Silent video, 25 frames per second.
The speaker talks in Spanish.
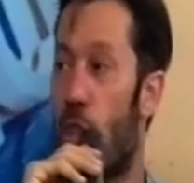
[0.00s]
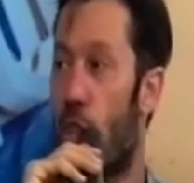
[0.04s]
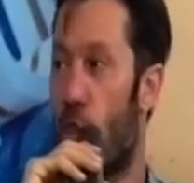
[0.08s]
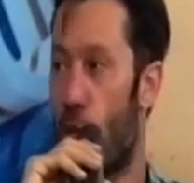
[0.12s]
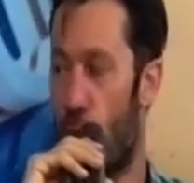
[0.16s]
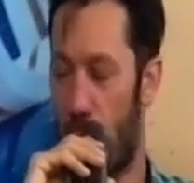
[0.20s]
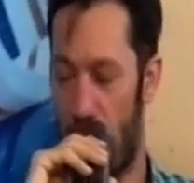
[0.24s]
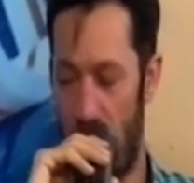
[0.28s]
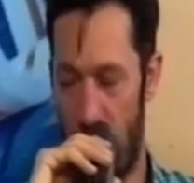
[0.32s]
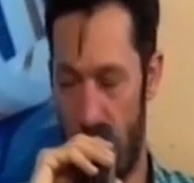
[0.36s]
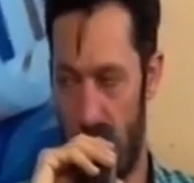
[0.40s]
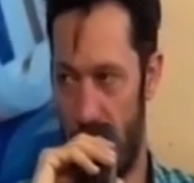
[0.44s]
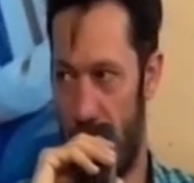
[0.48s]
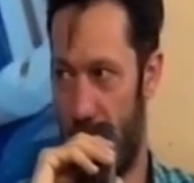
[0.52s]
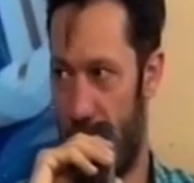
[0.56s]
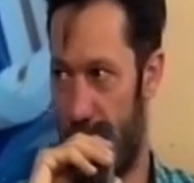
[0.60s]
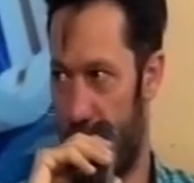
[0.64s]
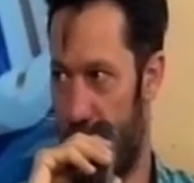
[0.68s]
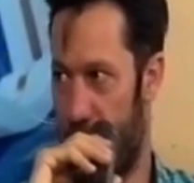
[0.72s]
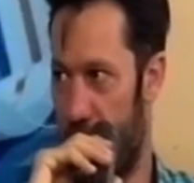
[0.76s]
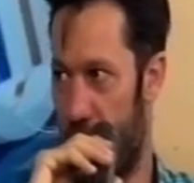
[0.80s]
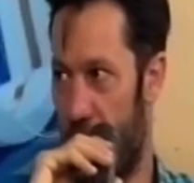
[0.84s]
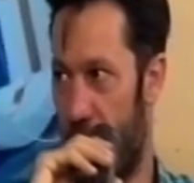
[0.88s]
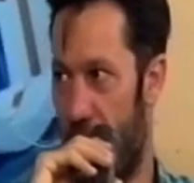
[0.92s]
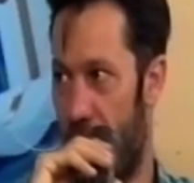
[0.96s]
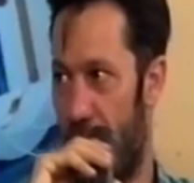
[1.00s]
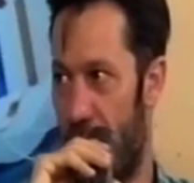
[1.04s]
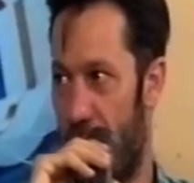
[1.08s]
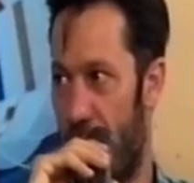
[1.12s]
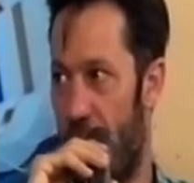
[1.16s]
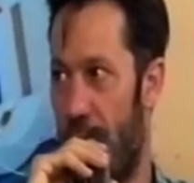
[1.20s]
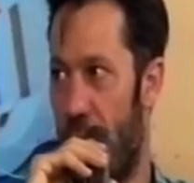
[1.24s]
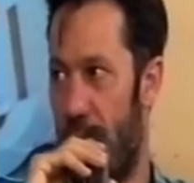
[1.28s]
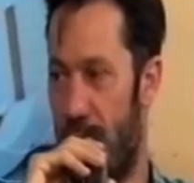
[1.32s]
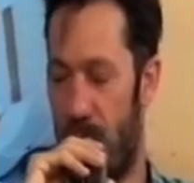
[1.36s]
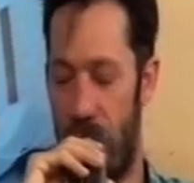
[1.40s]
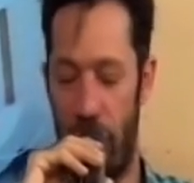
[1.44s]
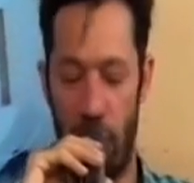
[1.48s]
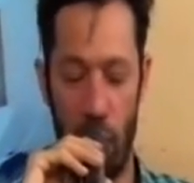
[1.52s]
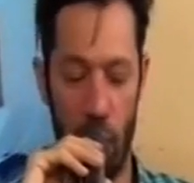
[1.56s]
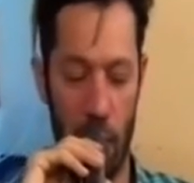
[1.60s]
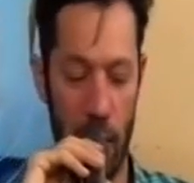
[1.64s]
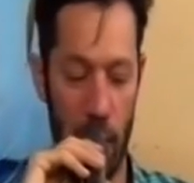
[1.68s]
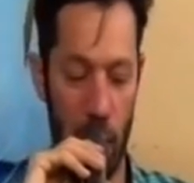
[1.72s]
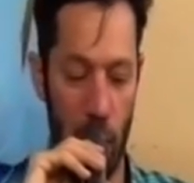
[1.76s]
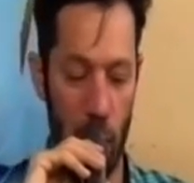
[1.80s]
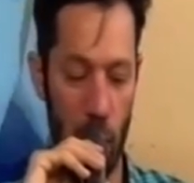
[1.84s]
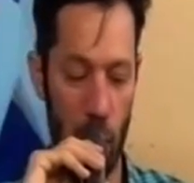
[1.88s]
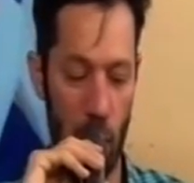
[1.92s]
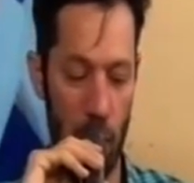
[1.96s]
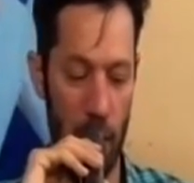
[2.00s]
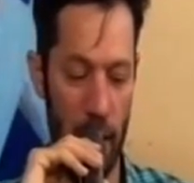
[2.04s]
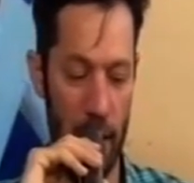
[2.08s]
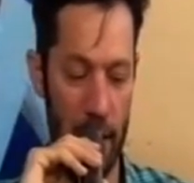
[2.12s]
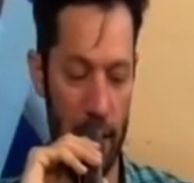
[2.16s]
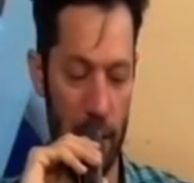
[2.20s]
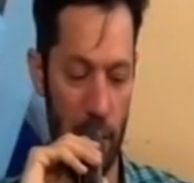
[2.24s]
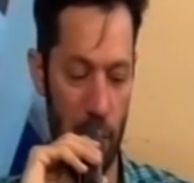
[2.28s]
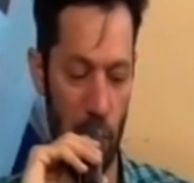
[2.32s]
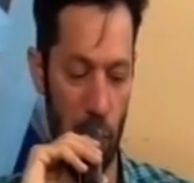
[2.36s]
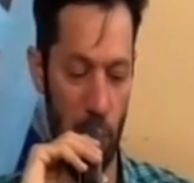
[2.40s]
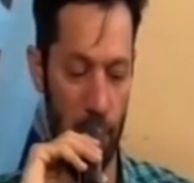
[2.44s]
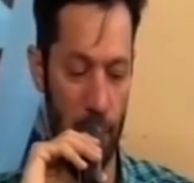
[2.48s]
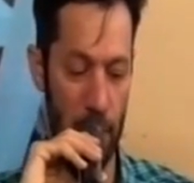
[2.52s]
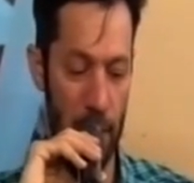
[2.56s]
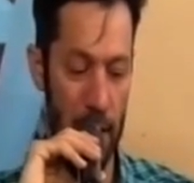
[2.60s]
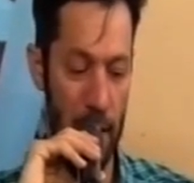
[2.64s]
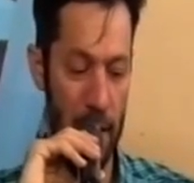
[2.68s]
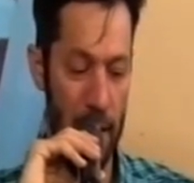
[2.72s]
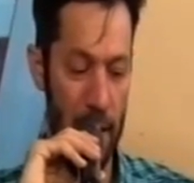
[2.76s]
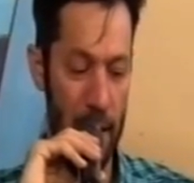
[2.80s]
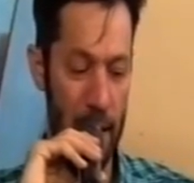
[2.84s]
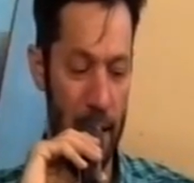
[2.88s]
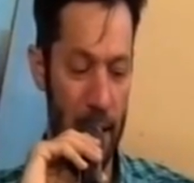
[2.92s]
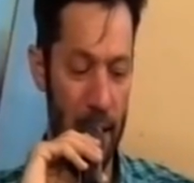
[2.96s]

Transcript: Totalmente, sí, está, enfocado a eso. Bien, bien.